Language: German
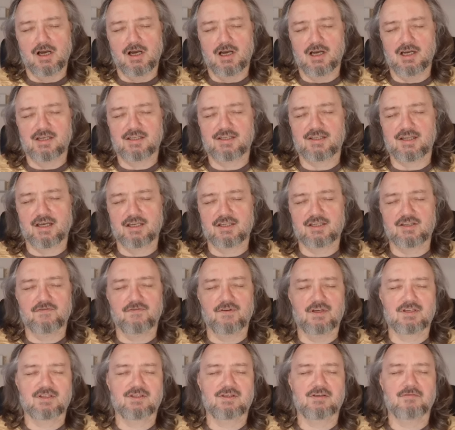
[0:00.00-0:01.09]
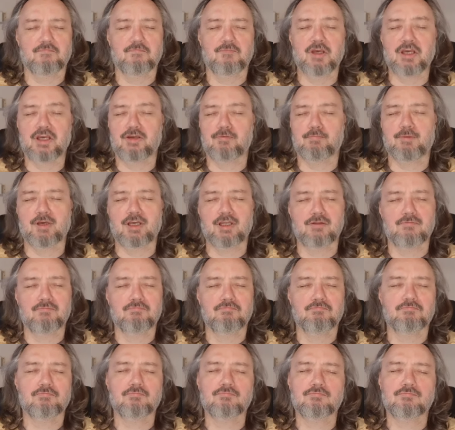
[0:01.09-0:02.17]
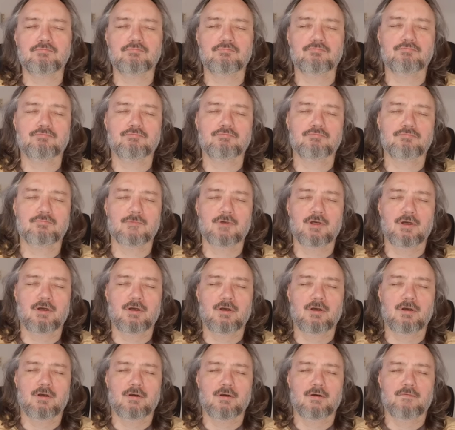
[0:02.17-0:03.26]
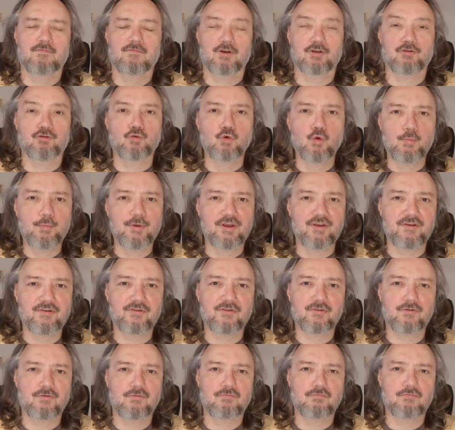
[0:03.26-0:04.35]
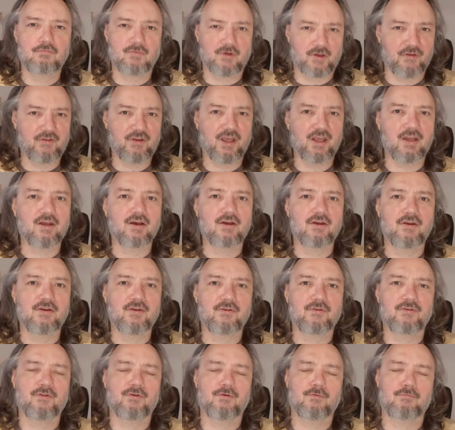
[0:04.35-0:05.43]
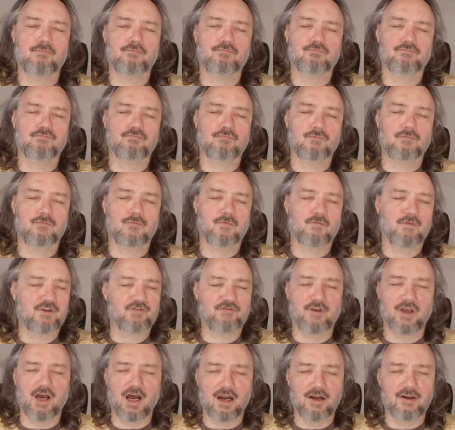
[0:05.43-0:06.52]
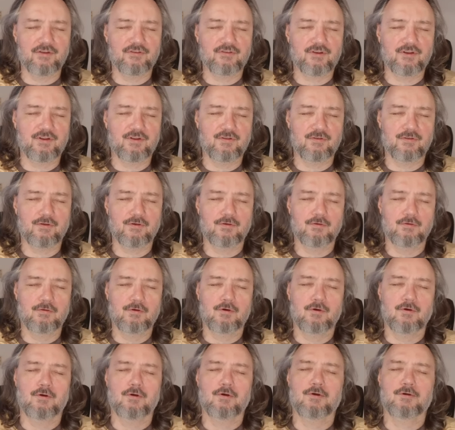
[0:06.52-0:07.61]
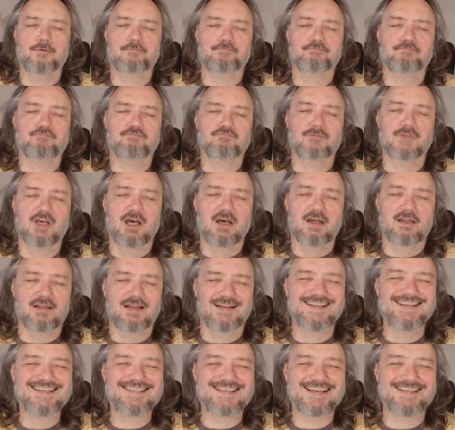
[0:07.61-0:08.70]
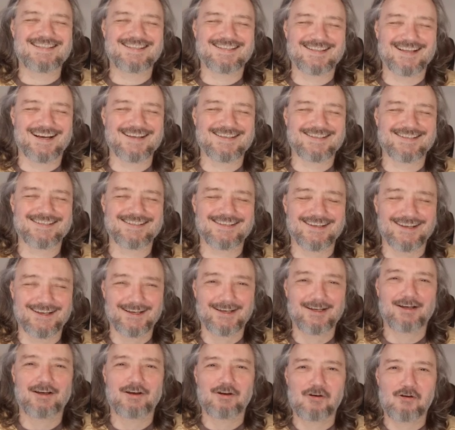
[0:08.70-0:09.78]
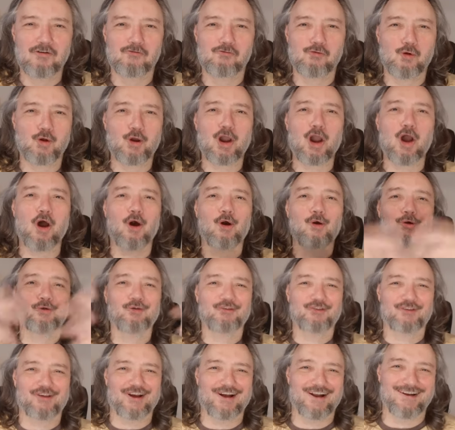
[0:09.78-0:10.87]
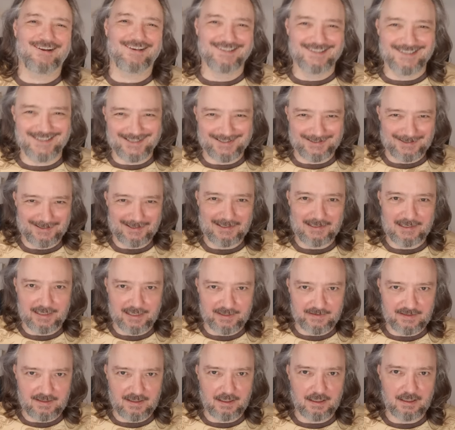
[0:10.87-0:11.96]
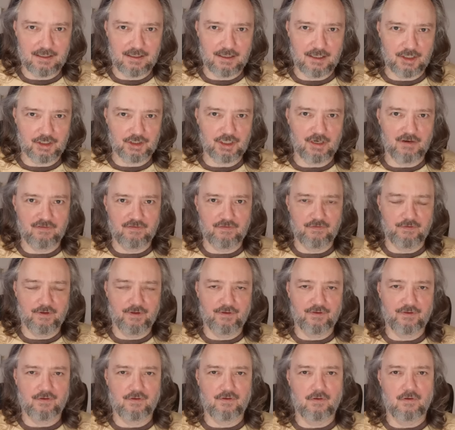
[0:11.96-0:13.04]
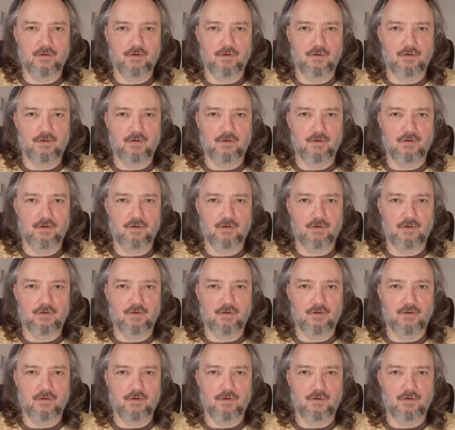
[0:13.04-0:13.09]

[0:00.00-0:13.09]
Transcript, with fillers: als das, was ich bin, was du bist, was jeder ist, was wir alle sind, dann ist es das, woraus alles letztlich erschaffen ist